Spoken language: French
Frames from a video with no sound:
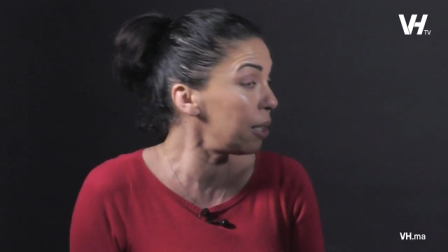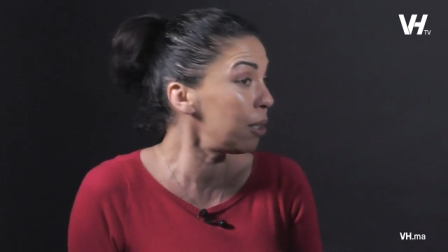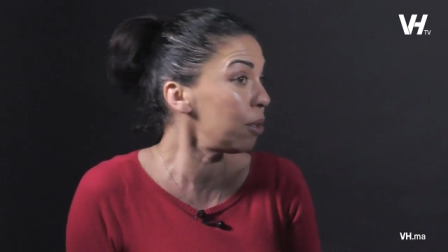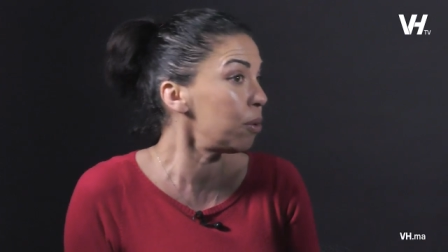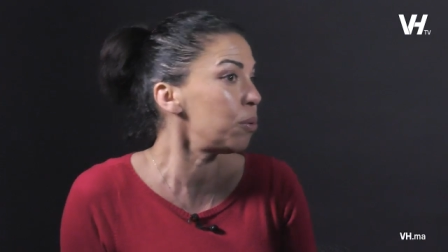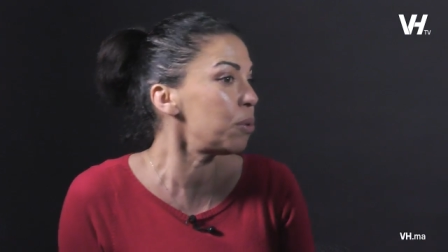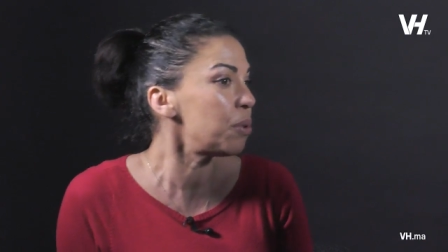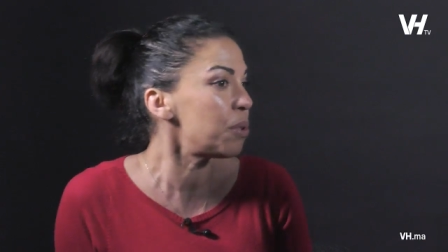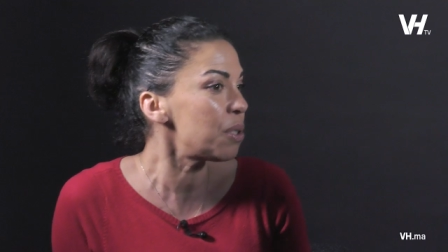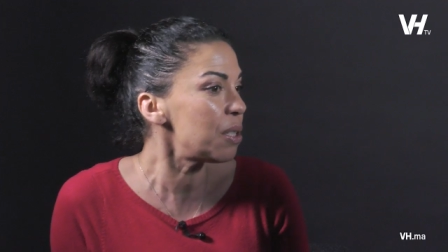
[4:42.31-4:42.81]

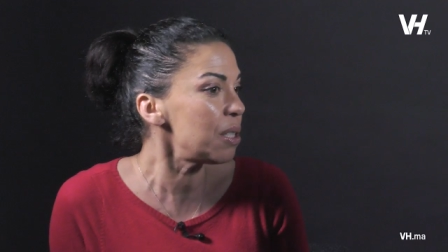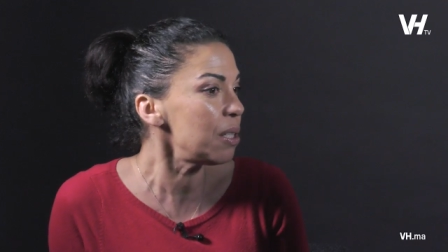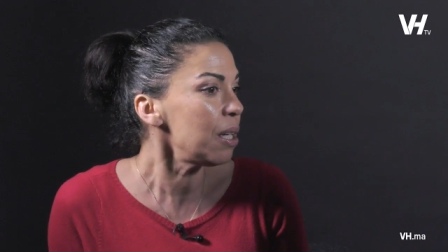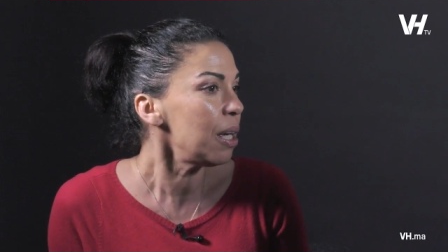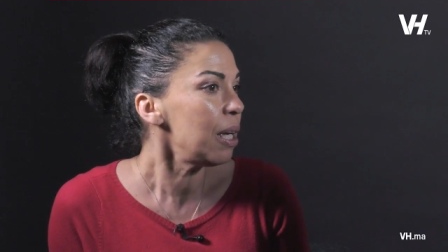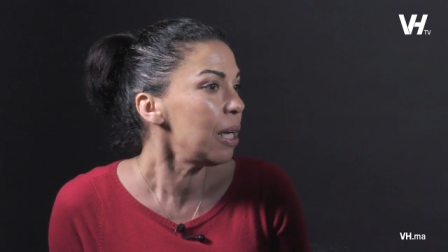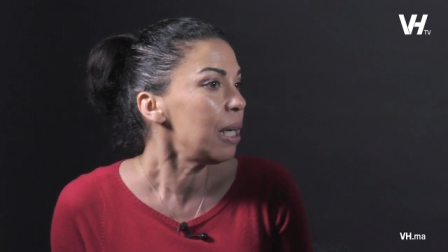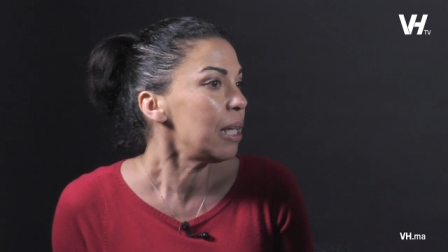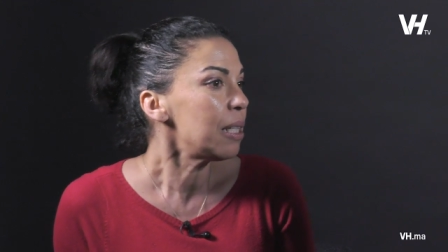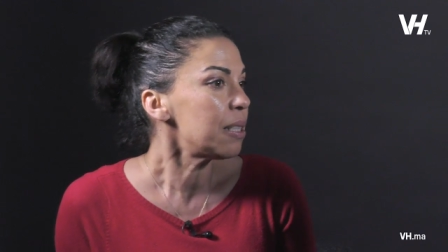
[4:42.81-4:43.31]
Et aussi,
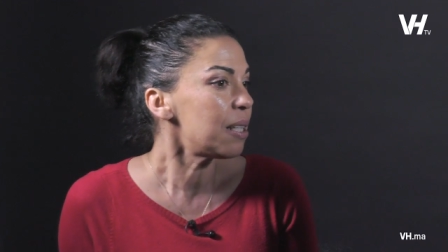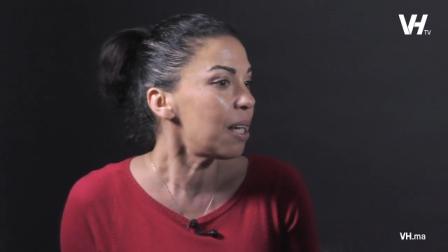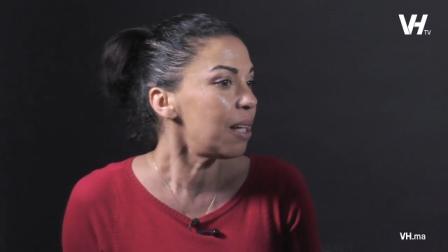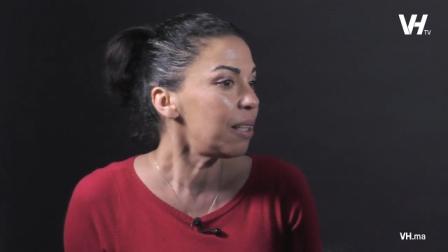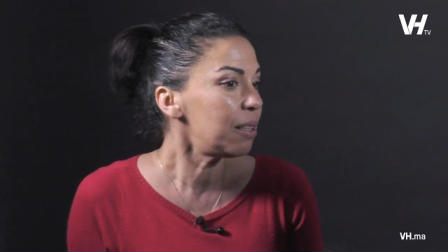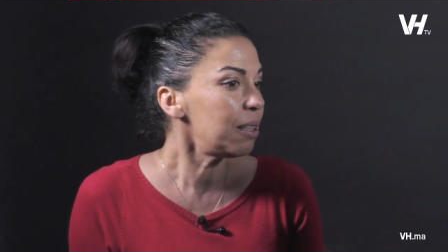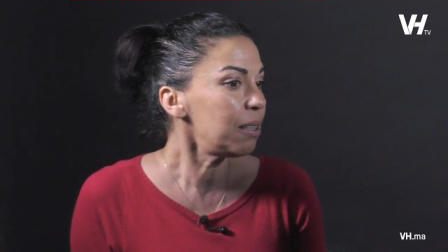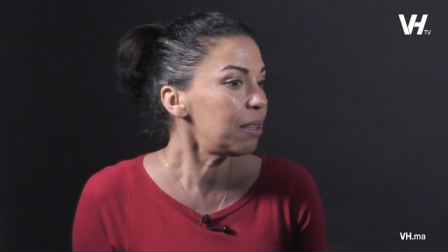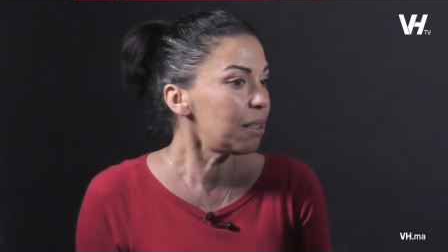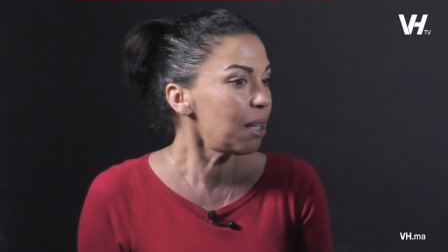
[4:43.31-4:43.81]
ça
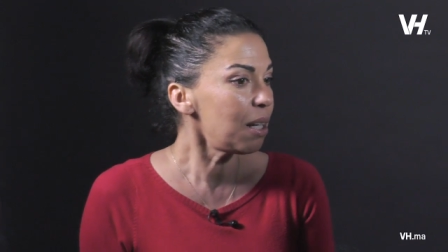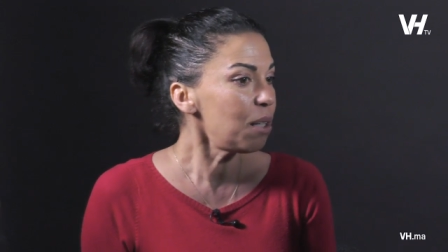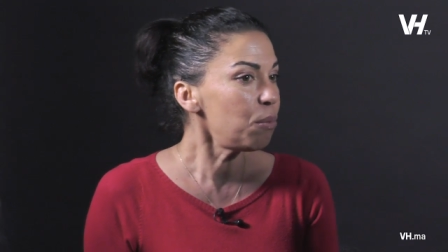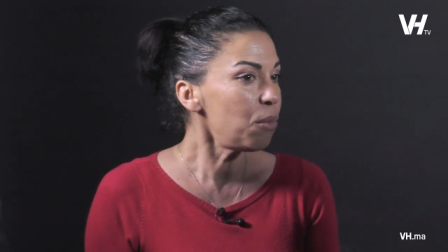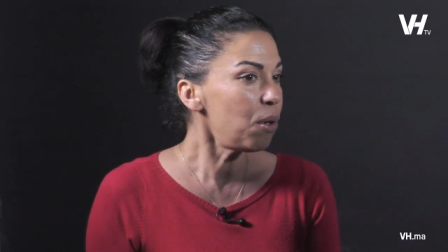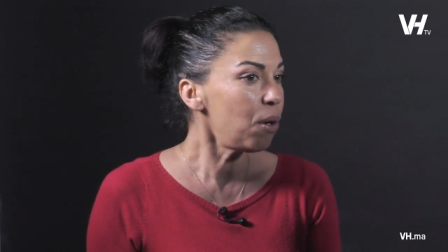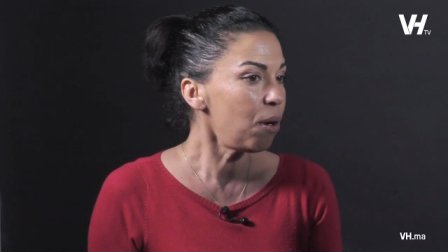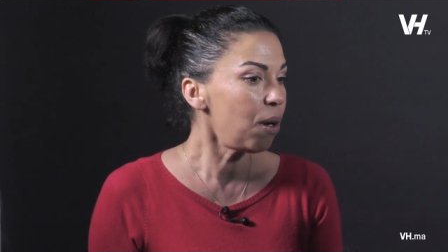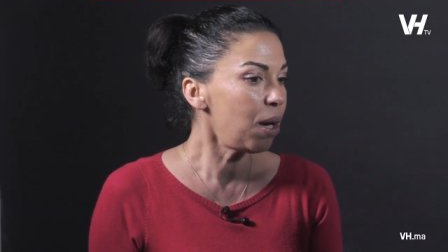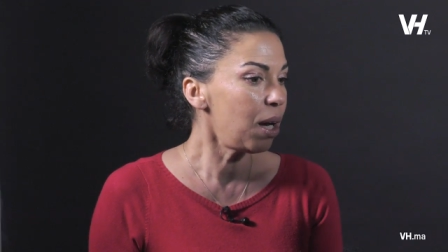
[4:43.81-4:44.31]
a été
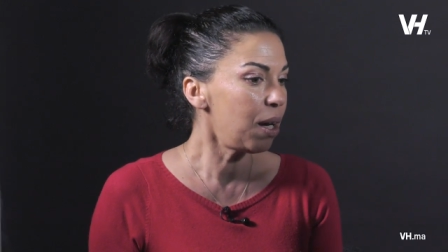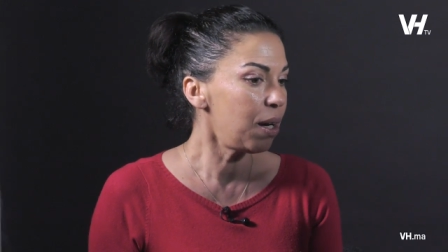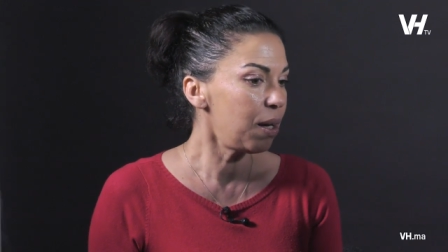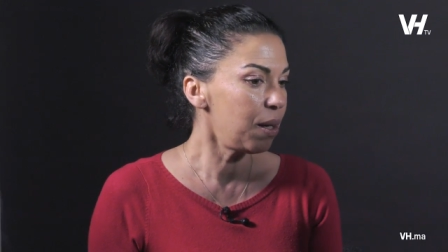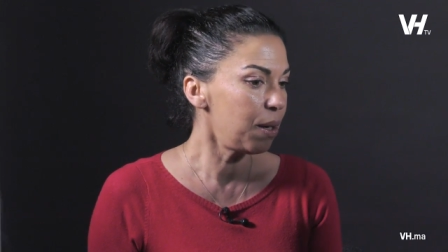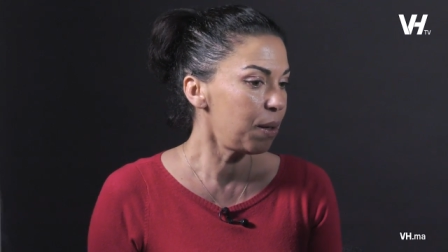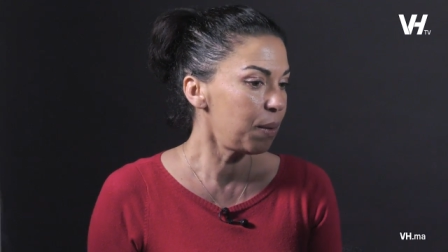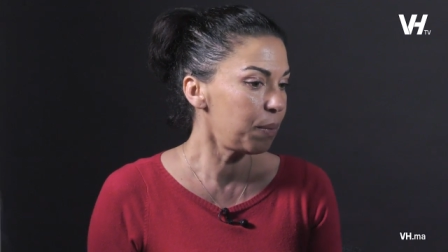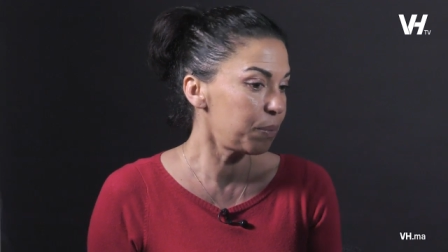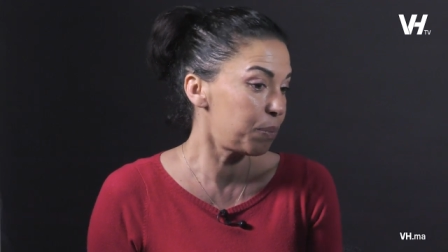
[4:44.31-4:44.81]

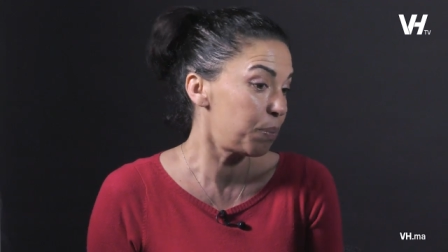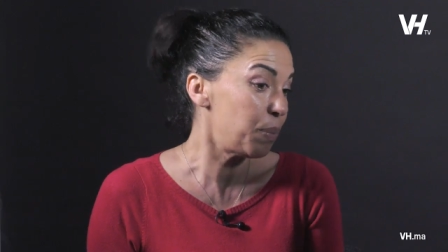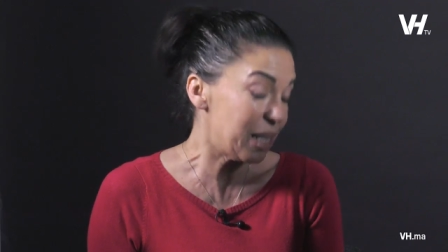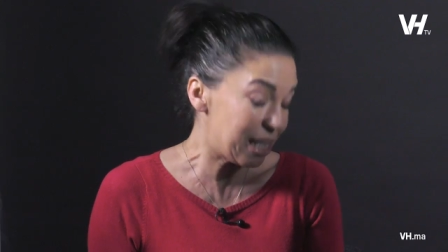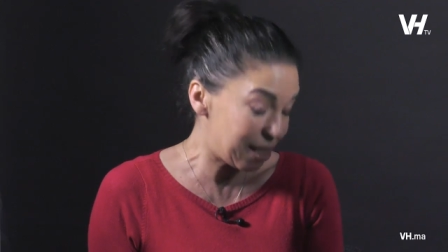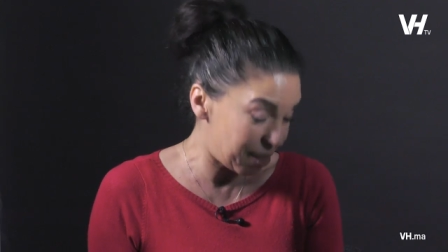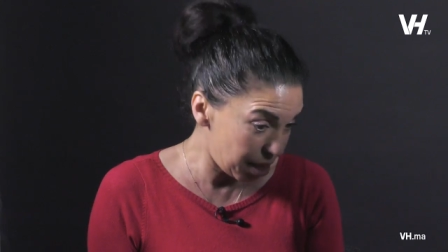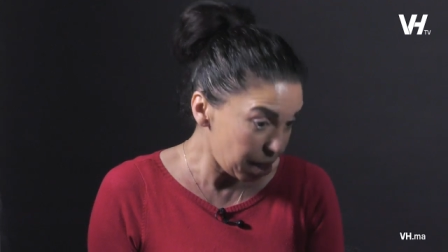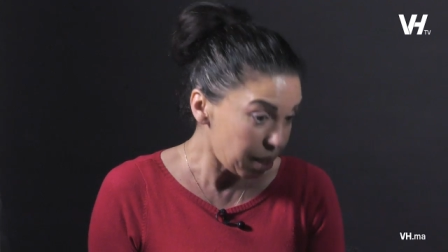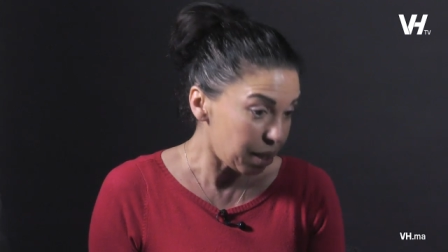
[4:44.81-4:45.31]
tellement
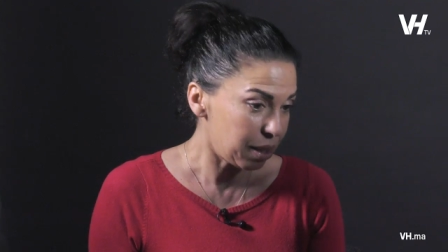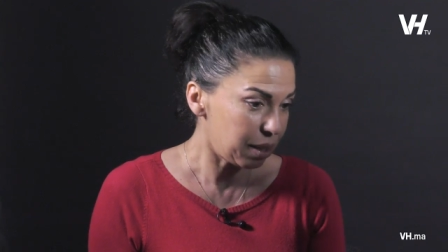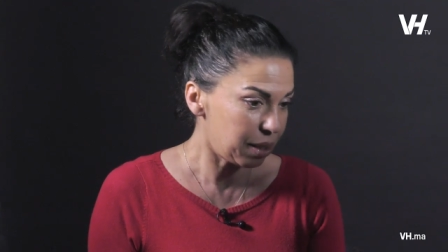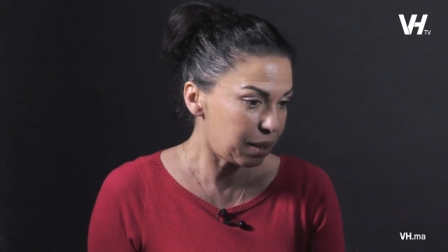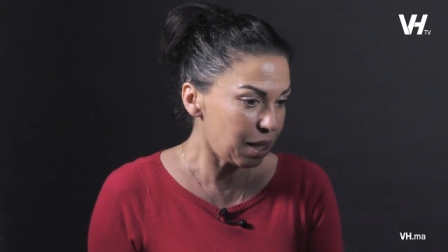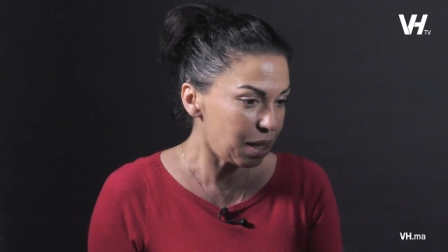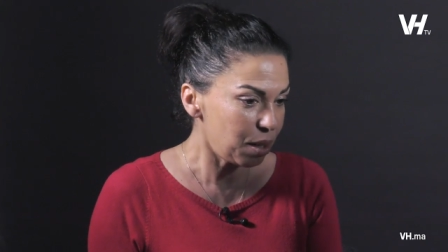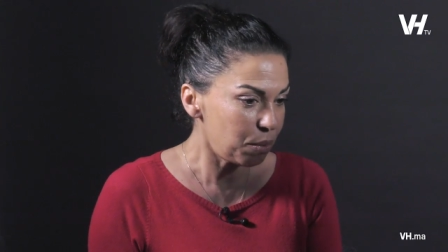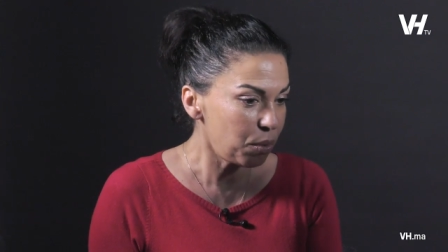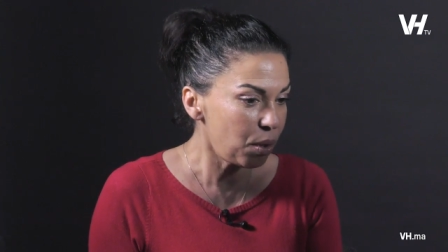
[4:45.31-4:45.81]
c'est
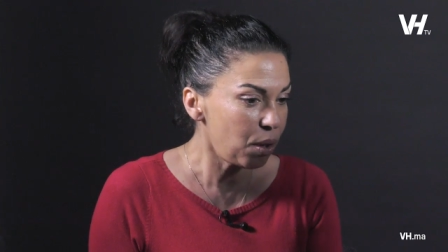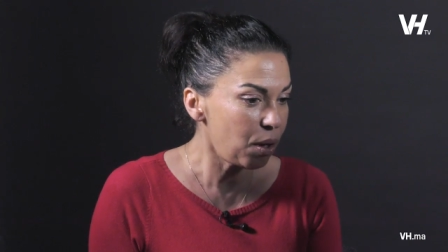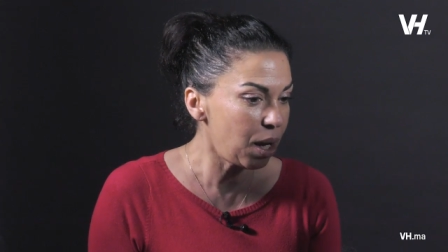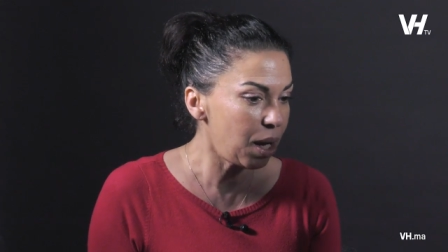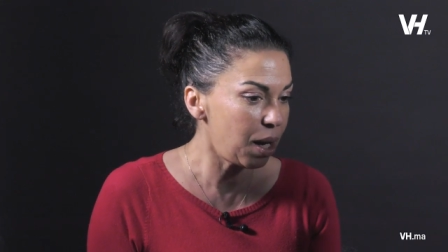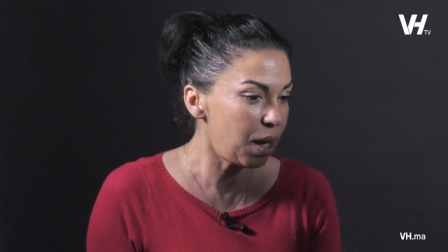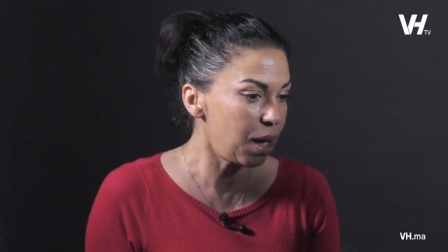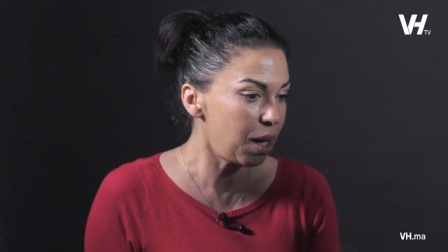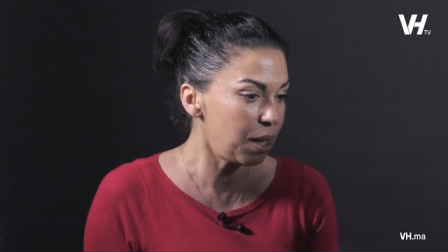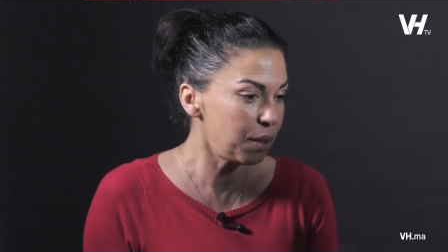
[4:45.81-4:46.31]
tellement
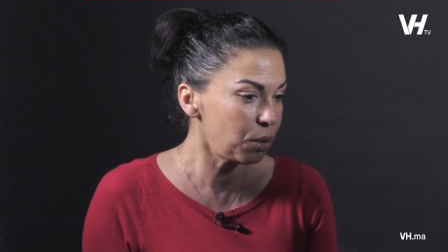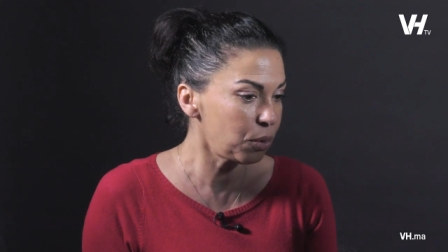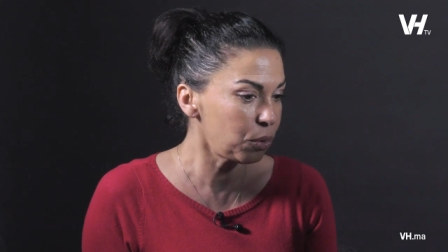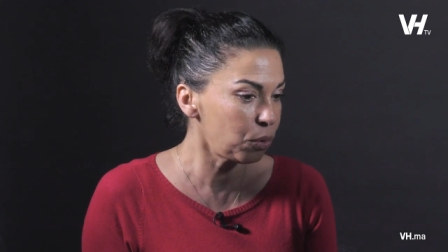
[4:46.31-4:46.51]
un,